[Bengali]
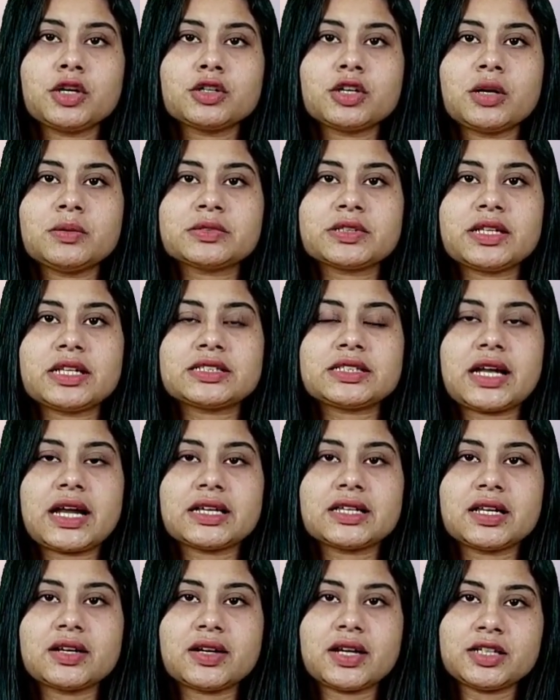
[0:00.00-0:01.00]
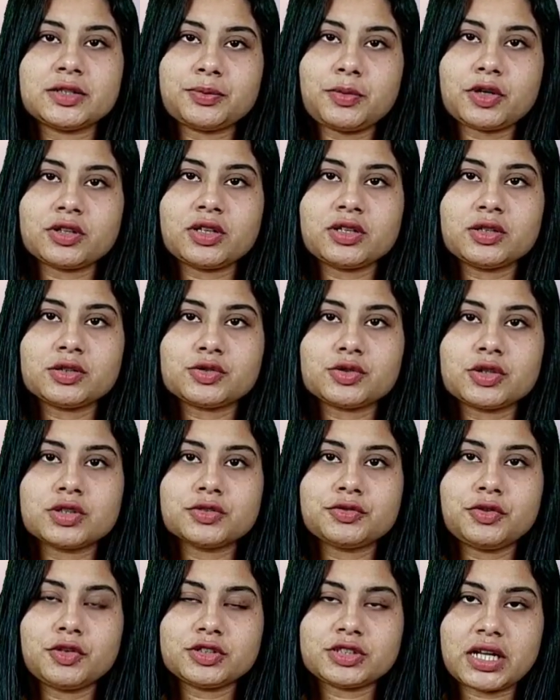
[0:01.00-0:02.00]
ডট কম স্ল্যাশ অ্যাট দ্য রেট পদ্মা নিউজ
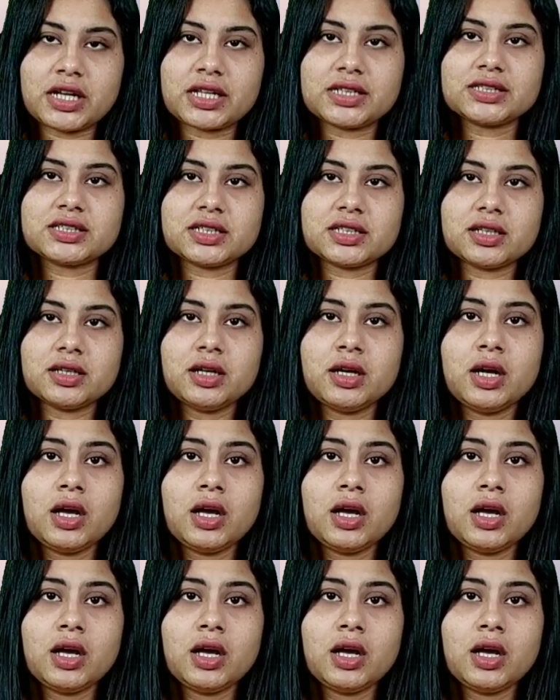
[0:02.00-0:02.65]
টোয়েন্টি ফোর চ্যানেলটি